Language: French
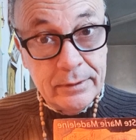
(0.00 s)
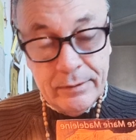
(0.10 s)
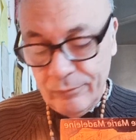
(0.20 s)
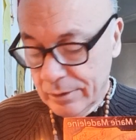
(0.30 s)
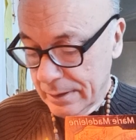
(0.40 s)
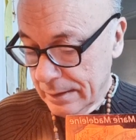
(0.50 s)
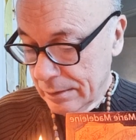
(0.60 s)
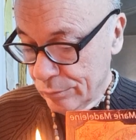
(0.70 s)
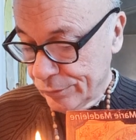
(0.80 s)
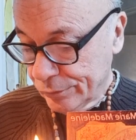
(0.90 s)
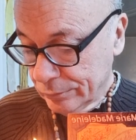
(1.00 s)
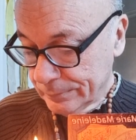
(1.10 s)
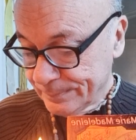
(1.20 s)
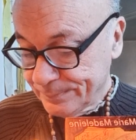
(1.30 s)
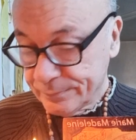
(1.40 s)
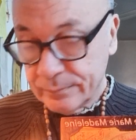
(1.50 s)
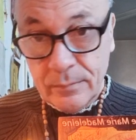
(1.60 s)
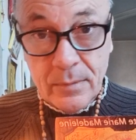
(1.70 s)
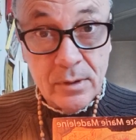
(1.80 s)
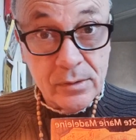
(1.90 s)
Voilà la leçon
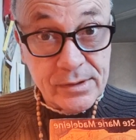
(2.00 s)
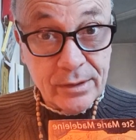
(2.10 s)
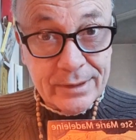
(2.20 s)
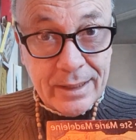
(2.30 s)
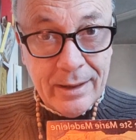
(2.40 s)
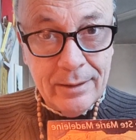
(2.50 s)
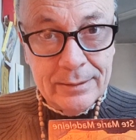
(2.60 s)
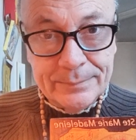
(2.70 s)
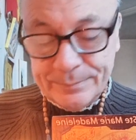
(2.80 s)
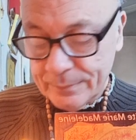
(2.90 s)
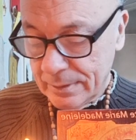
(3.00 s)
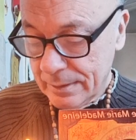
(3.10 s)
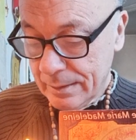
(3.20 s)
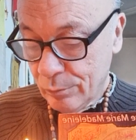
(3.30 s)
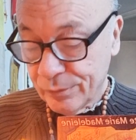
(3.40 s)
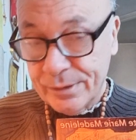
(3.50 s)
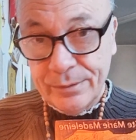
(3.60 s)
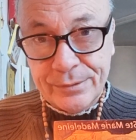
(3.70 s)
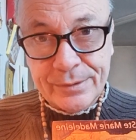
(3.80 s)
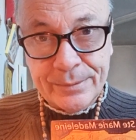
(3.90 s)
centrale, à mon
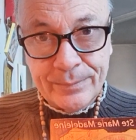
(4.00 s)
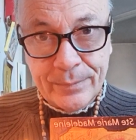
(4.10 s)
sens,